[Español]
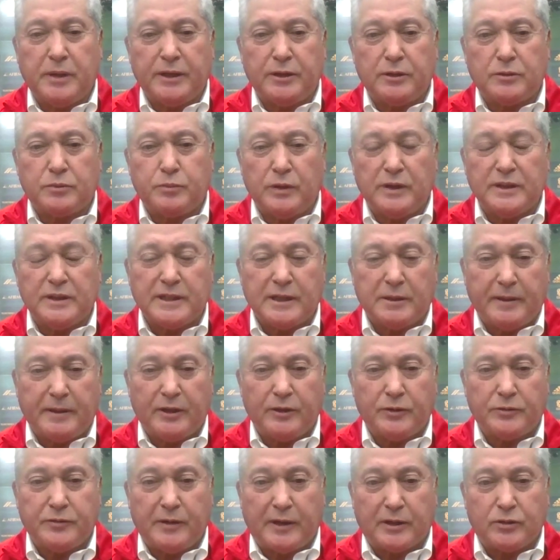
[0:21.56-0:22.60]
varios, pueden ser
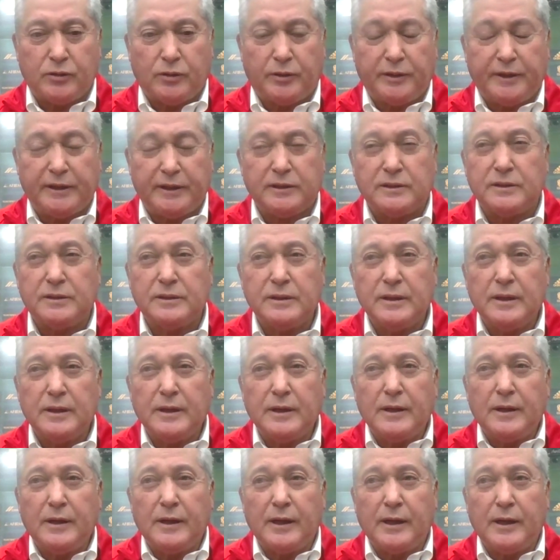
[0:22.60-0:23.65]
varios factores.
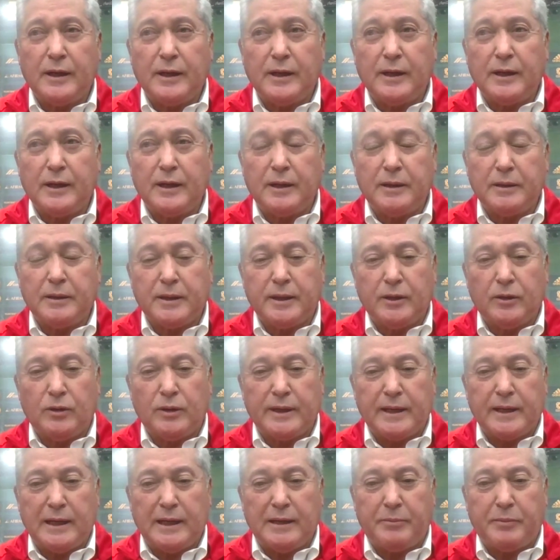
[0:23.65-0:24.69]
Eh,
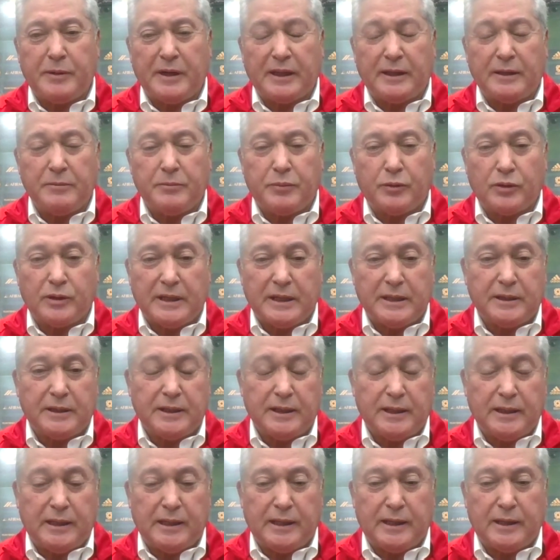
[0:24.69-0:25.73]
creo que la parte
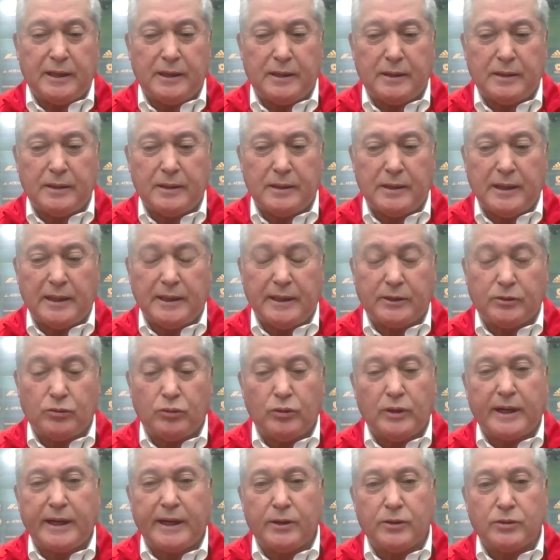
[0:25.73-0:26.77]
importante y la, la
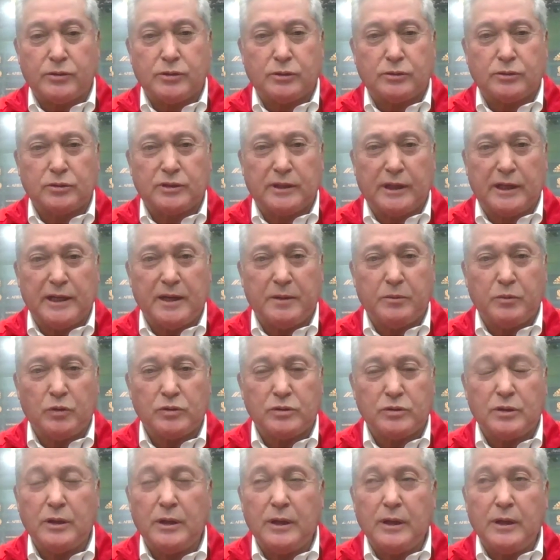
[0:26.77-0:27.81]
lectura que nosotros
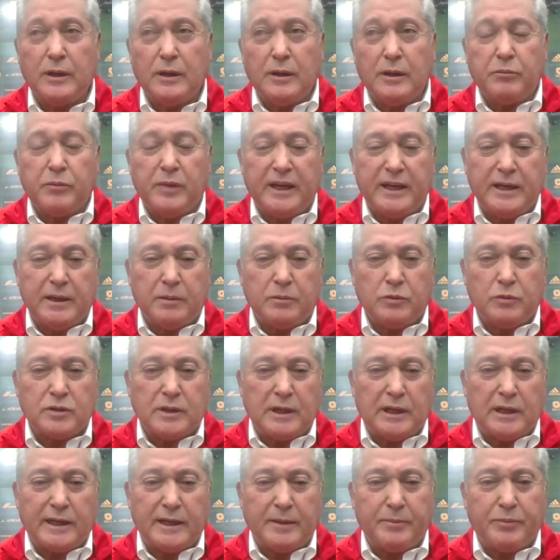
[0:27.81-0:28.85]
teníamos veíamos
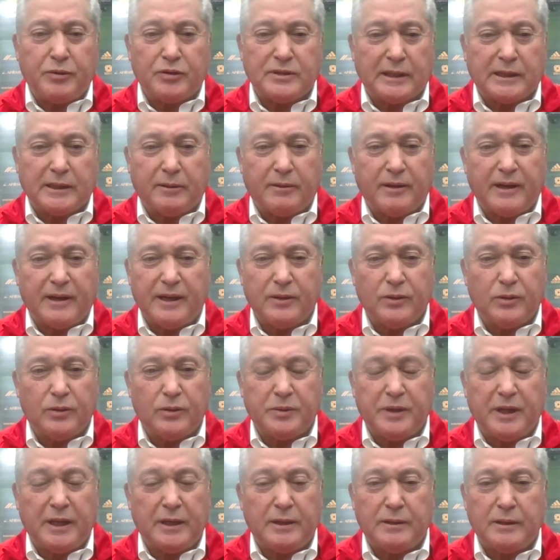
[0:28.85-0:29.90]
que el equipo está trabajando
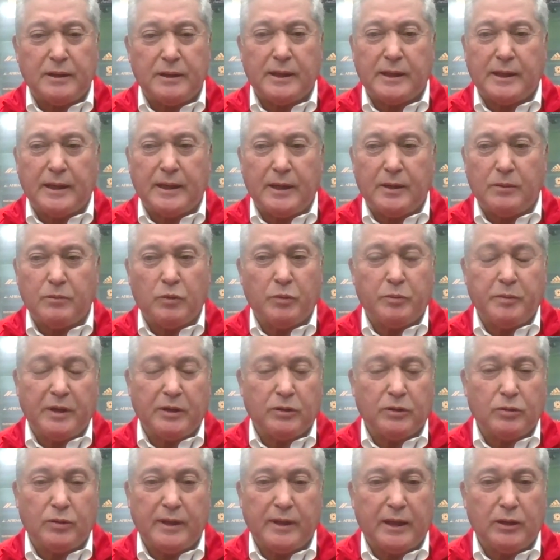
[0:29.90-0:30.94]
bien y que en un
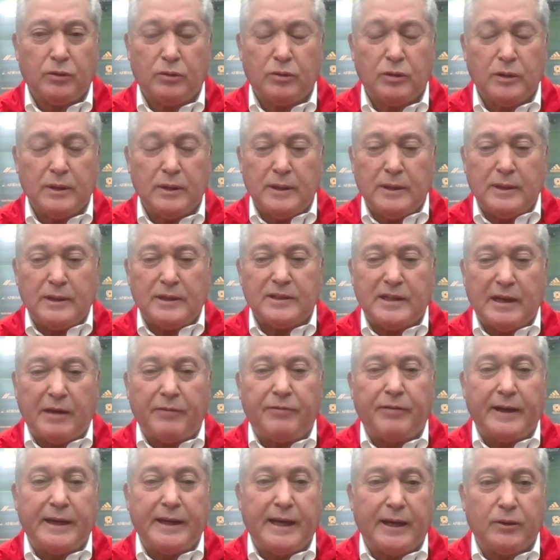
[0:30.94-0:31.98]
momento dado se ha
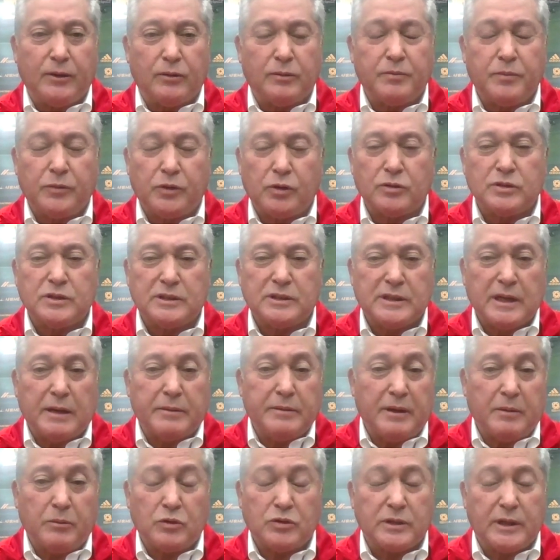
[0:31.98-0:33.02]
fallado. Entonces
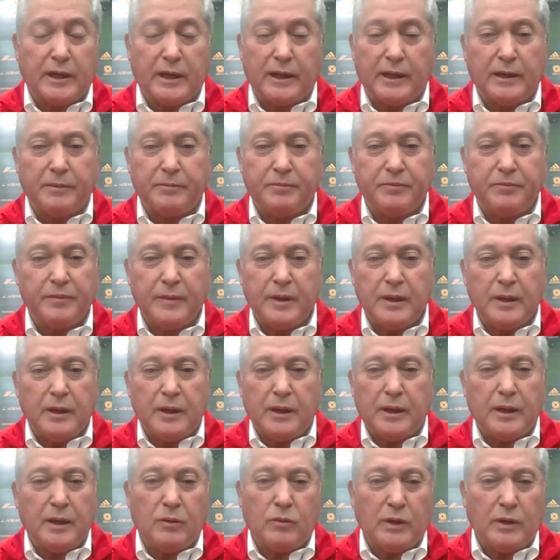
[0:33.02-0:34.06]
sabíamos que
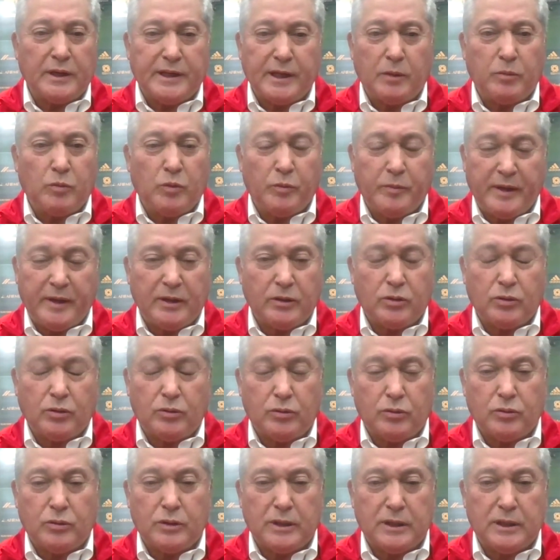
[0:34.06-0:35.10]
en cualquier
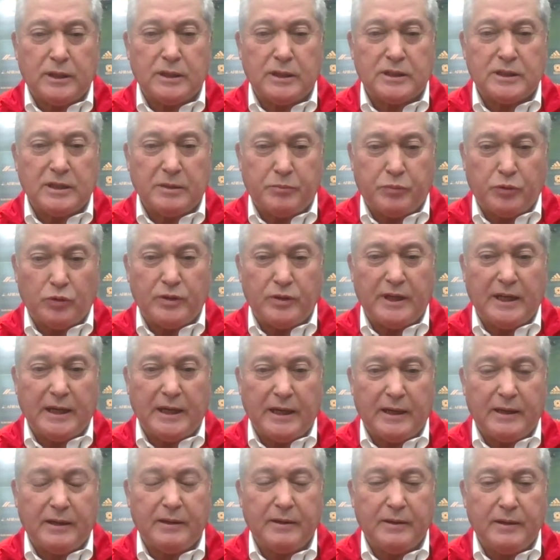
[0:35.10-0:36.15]
momento eh, se
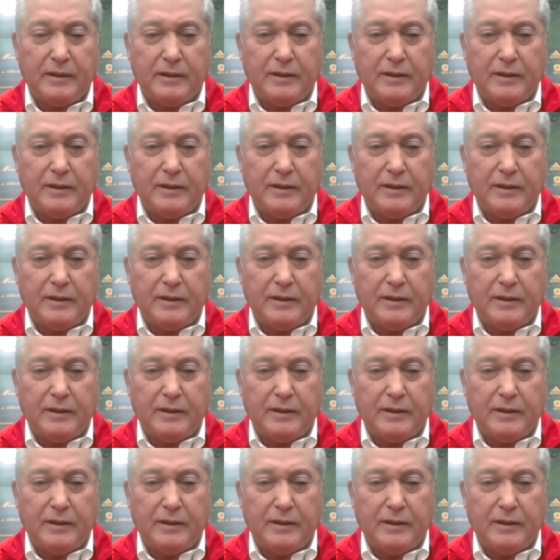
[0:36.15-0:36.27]
podía